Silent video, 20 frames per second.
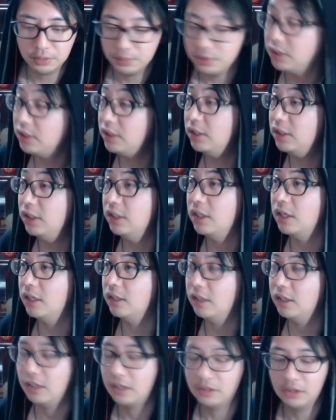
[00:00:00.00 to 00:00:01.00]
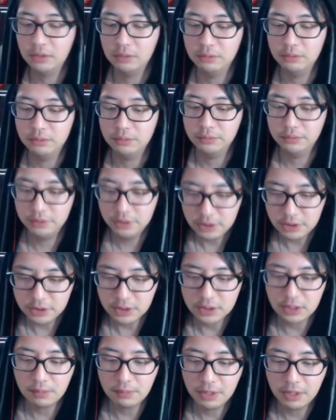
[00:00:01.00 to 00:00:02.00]
遊びに来ていただいた方の
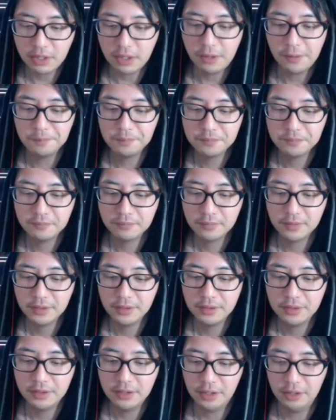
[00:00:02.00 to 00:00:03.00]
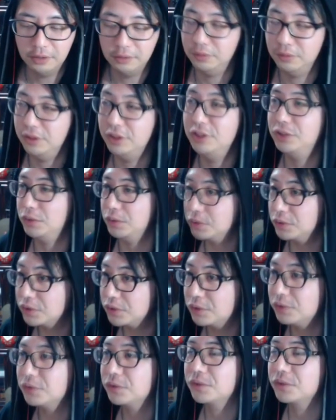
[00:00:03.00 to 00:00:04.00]
フリーザ様が引率
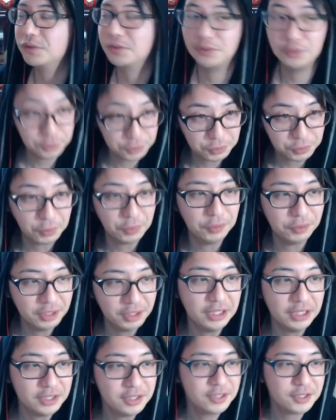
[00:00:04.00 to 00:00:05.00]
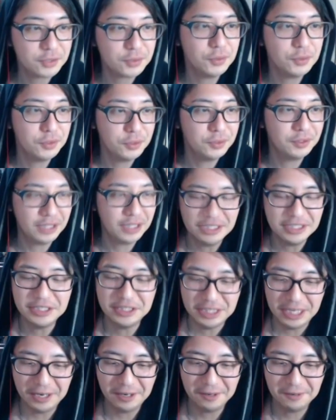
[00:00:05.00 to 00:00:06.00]
するというね、そういう感
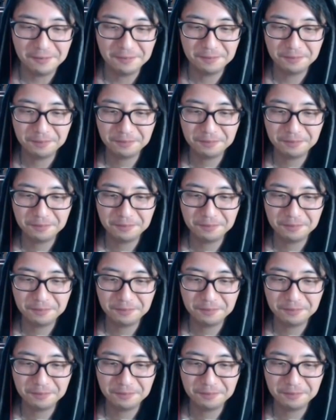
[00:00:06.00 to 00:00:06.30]
じで。